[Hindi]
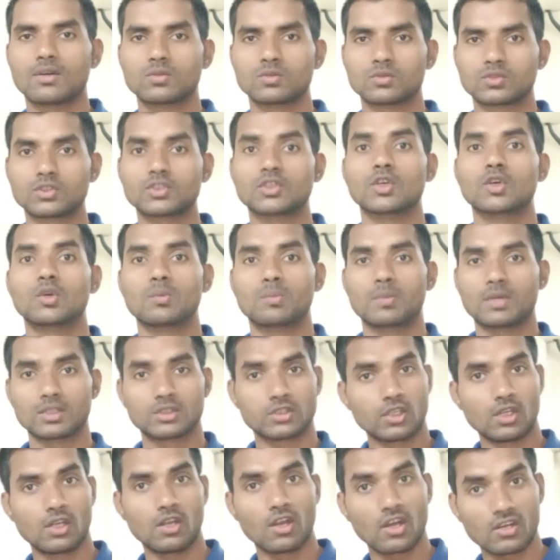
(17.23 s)
उसके ऊपर
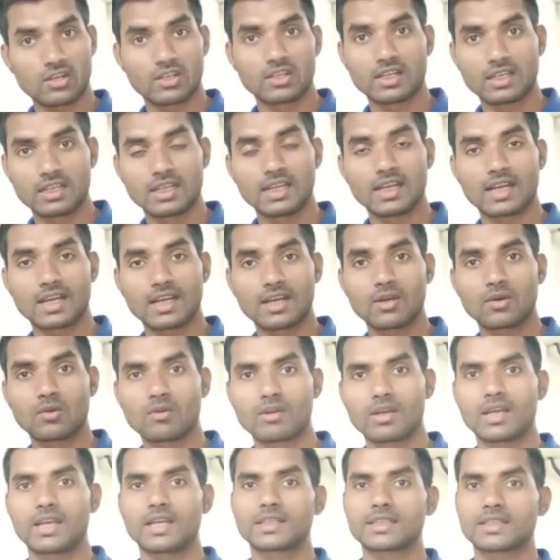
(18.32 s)
जो लॉकडाउन लगा
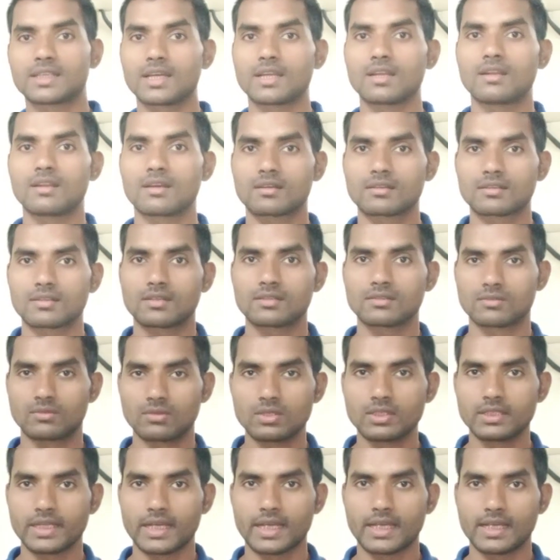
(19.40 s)
हुआ है क्या लॉकडाउन
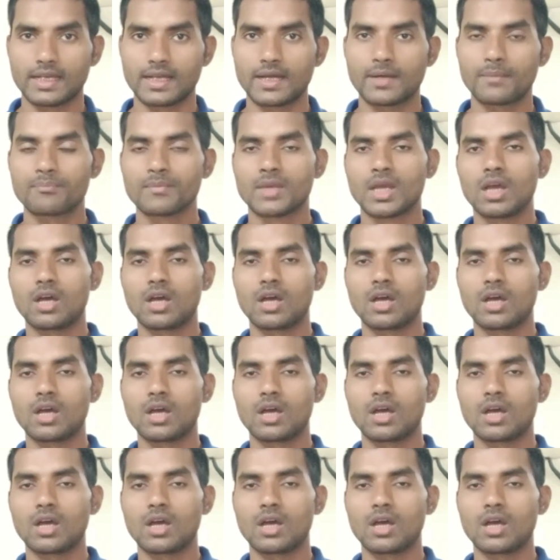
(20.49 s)
खुल जाएगा